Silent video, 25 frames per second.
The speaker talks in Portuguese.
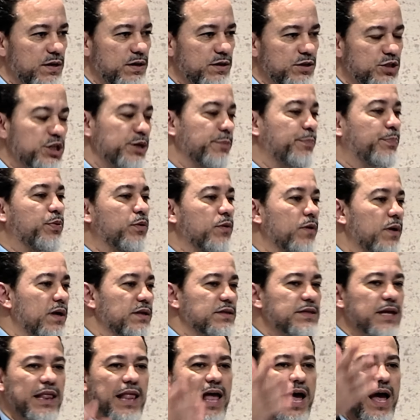Tipo,
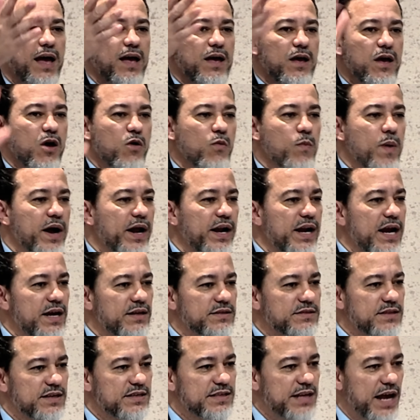Sei lá, uma
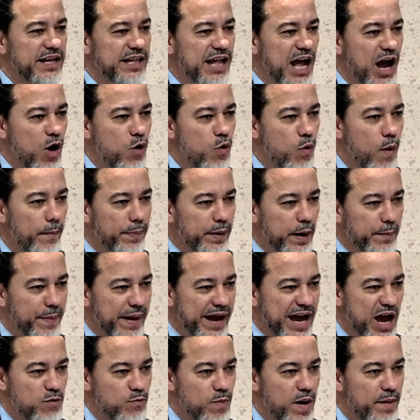criança sai na rua para
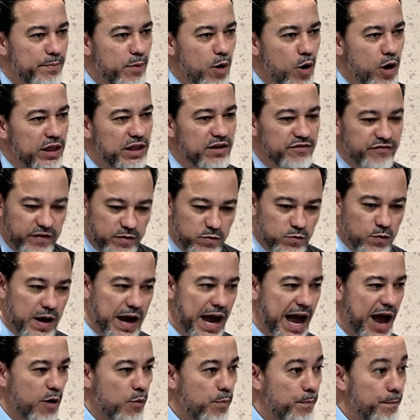pegar uma bola, vem um
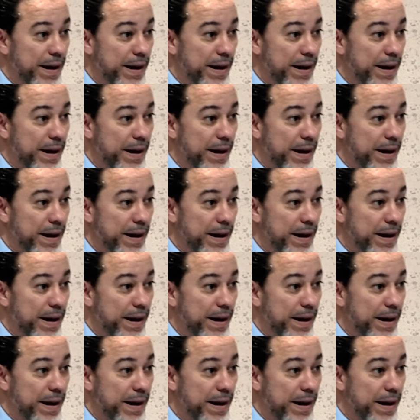carro,